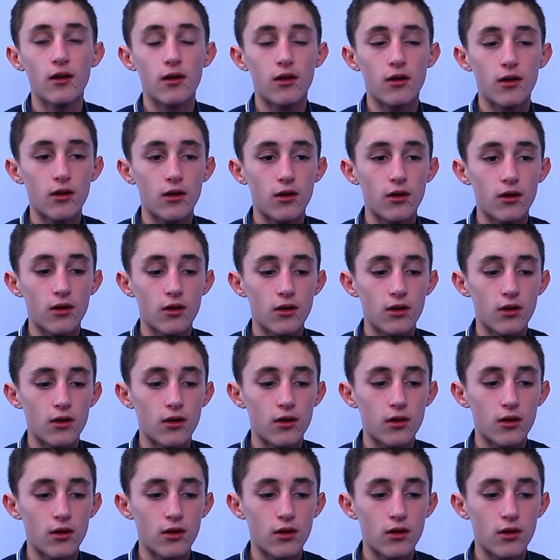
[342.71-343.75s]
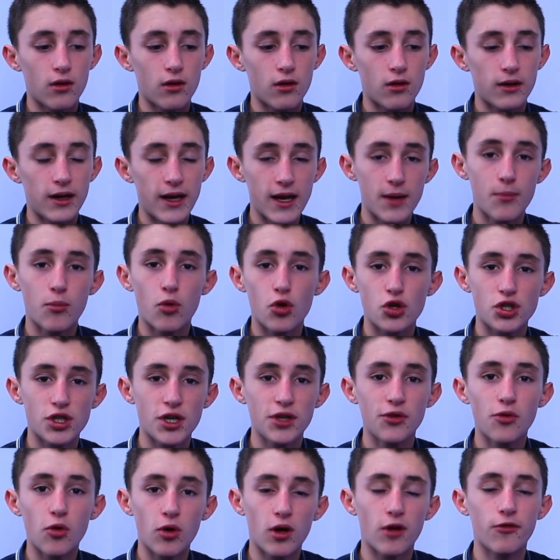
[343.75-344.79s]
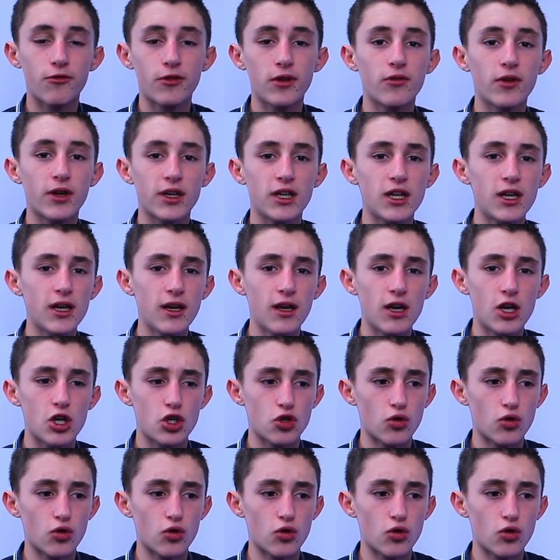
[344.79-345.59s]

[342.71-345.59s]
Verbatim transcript: euh, l'année prochaine, donc en février,